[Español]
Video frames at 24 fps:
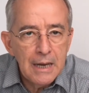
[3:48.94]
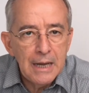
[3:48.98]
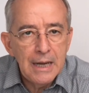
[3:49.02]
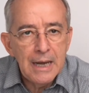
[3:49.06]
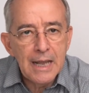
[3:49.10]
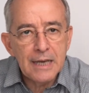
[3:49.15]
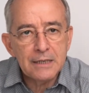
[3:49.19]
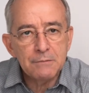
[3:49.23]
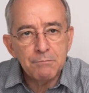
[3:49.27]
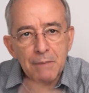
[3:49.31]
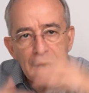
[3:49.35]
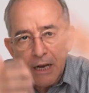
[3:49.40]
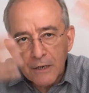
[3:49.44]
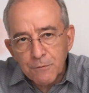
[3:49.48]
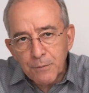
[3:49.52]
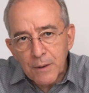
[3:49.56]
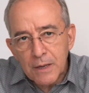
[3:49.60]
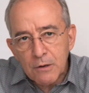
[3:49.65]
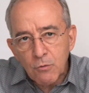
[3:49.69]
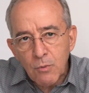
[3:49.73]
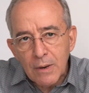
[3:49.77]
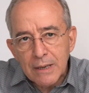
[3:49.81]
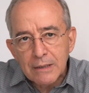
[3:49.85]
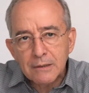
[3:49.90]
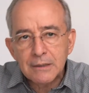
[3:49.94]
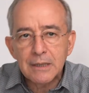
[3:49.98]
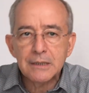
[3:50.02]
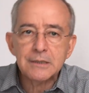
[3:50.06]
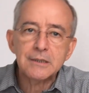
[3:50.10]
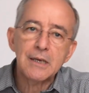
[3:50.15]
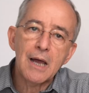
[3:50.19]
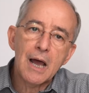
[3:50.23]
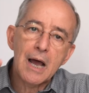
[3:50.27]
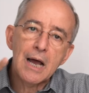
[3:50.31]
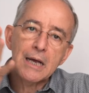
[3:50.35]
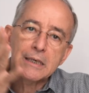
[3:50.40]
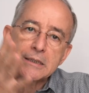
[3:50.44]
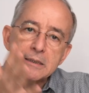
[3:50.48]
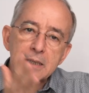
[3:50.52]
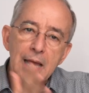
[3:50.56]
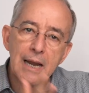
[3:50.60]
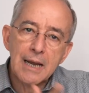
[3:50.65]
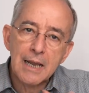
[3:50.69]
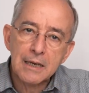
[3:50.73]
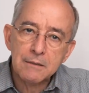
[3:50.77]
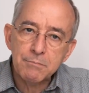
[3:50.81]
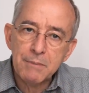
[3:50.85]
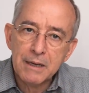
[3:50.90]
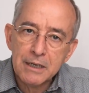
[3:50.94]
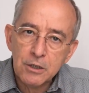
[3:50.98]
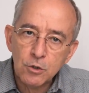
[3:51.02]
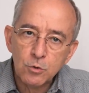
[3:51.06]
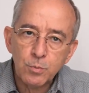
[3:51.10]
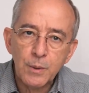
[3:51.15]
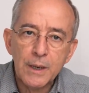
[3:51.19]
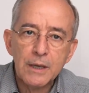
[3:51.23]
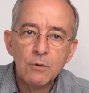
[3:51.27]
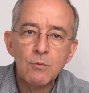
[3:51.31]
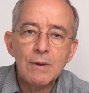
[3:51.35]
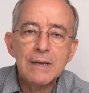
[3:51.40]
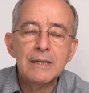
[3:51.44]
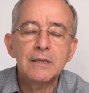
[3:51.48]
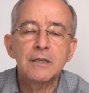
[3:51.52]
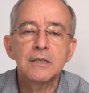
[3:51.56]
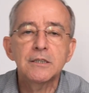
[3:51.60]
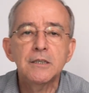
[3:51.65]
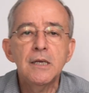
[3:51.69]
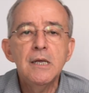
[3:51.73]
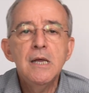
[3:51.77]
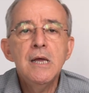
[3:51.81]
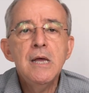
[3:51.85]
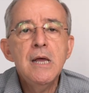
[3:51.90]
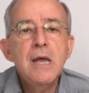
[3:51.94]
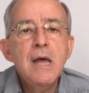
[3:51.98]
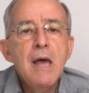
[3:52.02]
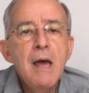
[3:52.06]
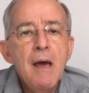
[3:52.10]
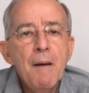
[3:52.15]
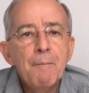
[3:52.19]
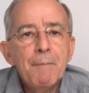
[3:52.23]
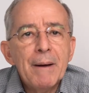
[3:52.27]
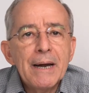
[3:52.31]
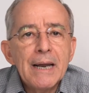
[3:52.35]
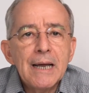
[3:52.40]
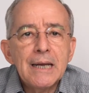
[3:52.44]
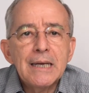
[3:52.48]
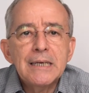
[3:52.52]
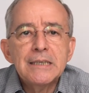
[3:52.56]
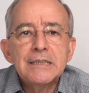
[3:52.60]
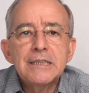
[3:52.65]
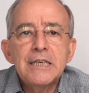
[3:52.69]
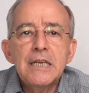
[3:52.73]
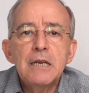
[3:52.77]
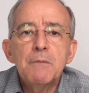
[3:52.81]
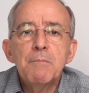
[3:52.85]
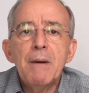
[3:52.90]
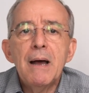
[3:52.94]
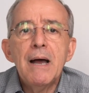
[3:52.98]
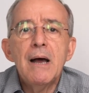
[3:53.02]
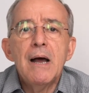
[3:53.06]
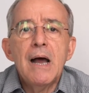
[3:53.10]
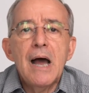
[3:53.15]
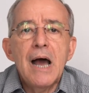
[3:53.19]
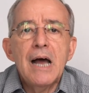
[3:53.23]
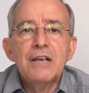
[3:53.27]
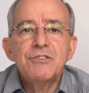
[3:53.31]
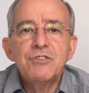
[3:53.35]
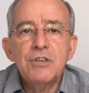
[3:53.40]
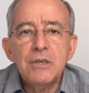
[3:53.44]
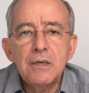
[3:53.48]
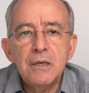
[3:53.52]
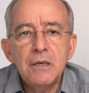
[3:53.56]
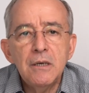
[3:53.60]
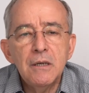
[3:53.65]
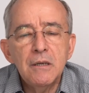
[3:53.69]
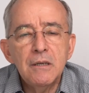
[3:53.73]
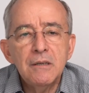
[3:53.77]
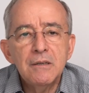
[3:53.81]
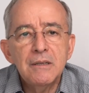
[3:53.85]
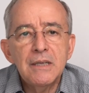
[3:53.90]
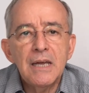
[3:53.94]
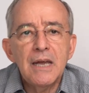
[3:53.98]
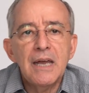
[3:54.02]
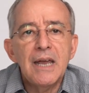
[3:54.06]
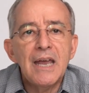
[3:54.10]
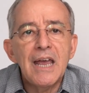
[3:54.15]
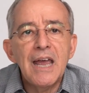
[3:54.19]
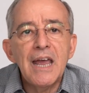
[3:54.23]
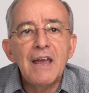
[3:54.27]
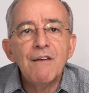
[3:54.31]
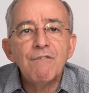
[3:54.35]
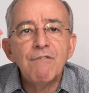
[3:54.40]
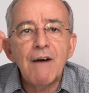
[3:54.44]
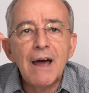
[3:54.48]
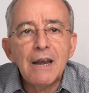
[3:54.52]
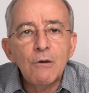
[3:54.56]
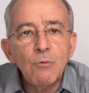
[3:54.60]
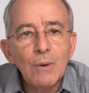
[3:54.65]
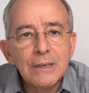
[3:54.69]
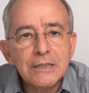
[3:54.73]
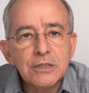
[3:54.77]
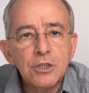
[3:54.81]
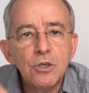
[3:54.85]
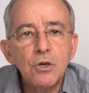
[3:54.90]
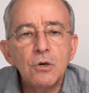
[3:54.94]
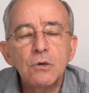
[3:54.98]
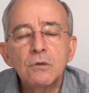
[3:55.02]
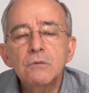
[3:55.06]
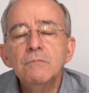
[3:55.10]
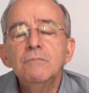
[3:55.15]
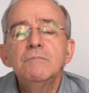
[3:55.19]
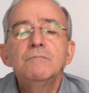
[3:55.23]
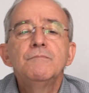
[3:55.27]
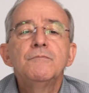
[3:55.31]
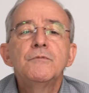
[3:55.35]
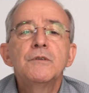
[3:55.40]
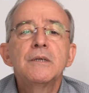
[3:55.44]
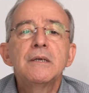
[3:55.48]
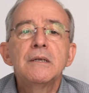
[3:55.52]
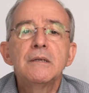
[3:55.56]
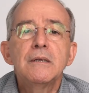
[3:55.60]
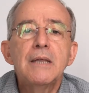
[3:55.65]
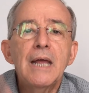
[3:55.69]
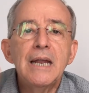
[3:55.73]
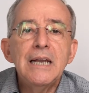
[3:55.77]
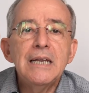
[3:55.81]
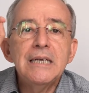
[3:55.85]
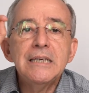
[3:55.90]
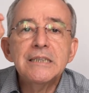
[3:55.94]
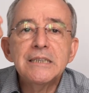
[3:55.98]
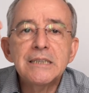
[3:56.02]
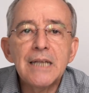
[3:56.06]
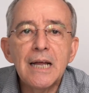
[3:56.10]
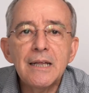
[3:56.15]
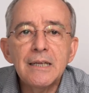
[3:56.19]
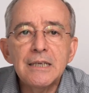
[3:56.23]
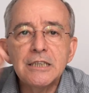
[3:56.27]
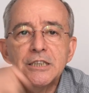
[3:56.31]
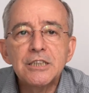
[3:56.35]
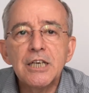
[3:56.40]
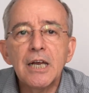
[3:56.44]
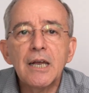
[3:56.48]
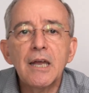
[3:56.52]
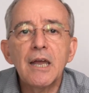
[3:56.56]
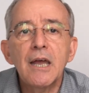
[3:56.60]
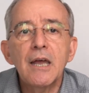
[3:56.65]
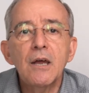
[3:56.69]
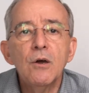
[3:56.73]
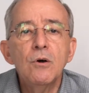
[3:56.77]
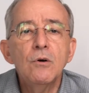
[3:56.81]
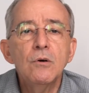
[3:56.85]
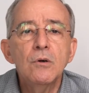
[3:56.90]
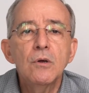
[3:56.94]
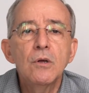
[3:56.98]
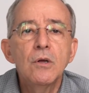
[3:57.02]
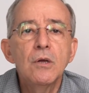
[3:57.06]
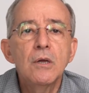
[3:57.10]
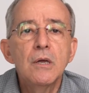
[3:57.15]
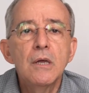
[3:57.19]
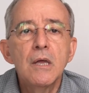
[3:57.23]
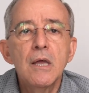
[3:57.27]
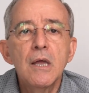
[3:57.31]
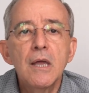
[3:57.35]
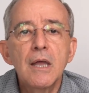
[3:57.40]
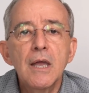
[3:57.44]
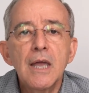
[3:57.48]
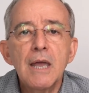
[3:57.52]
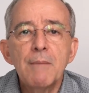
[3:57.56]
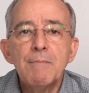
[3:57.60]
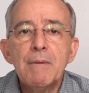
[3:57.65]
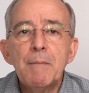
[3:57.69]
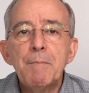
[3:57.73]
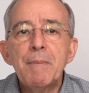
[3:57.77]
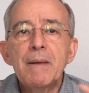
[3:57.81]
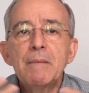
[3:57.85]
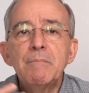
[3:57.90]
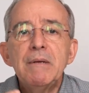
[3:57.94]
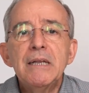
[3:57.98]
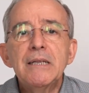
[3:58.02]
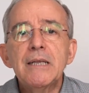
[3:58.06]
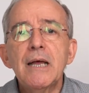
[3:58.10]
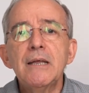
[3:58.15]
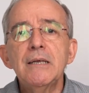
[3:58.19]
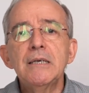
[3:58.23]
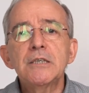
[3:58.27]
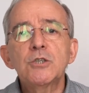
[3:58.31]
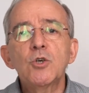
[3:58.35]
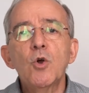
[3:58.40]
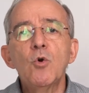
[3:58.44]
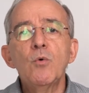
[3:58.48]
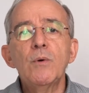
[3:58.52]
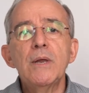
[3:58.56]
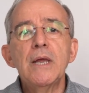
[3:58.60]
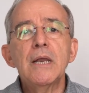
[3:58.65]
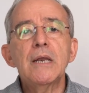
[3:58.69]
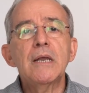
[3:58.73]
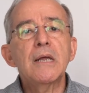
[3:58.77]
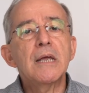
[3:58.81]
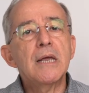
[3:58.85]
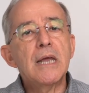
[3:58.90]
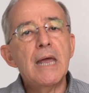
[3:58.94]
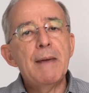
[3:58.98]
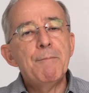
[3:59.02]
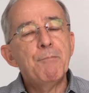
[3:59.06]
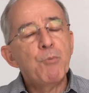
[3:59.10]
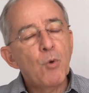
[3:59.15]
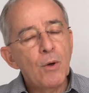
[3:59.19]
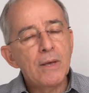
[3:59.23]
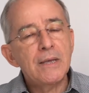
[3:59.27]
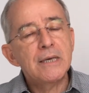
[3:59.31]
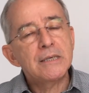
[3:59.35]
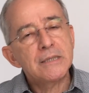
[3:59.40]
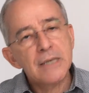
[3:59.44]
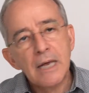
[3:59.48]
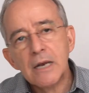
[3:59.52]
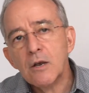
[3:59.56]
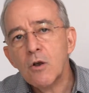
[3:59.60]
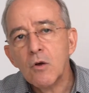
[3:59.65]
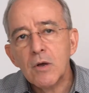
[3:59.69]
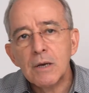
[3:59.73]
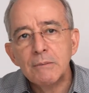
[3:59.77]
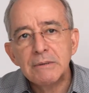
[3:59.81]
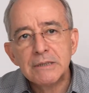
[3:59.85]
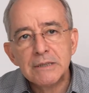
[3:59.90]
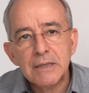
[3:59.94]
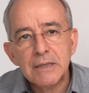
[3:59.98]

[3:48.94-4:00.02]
las más frecuentes hasta las menos frecuentes, para que sirva allí de evaluación de lista de chequeo que me permita descubrir qué puede ser lo que me